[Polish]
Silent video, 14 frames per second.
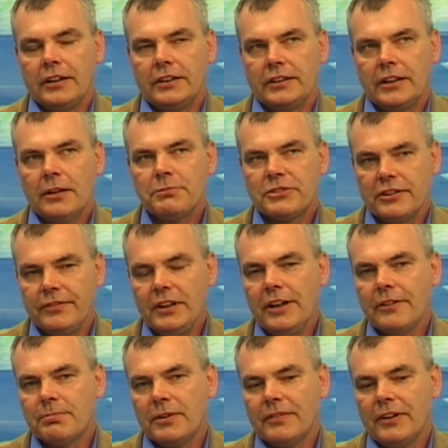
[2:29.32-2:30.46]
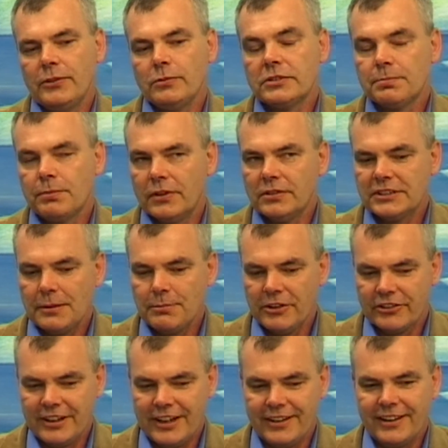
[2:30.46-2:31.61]
ten przywilej wprowadził sporo
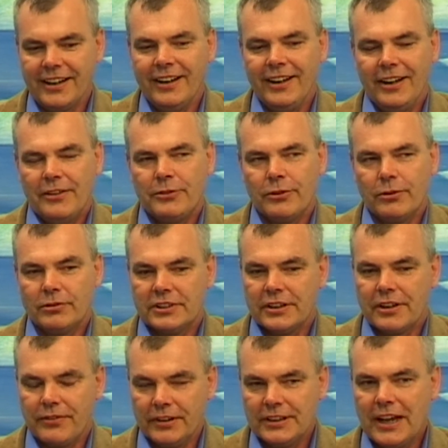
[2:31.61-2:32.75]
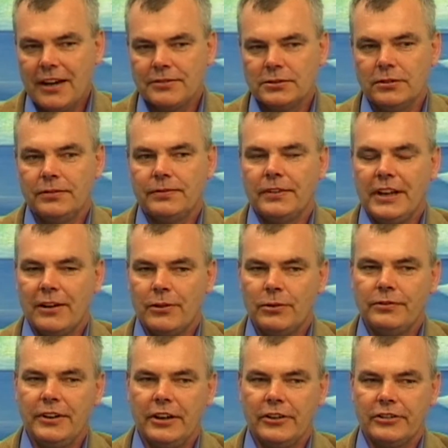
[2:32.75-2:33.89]
zamieszania wśród krwiodawców, jak
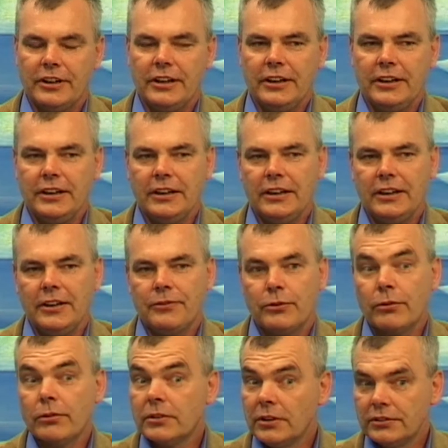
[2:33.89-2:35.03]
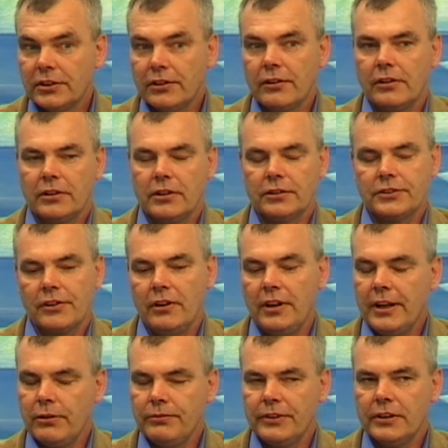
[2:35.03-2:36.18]
również e, wśród kontro
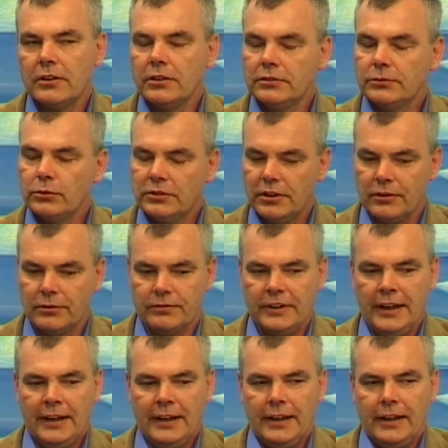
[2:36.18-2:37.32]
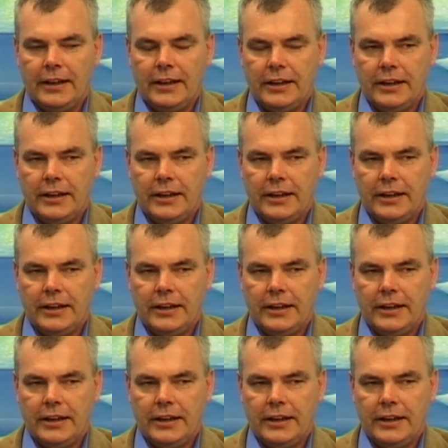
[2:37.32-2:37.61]
kontrolerów i konduktorów. E,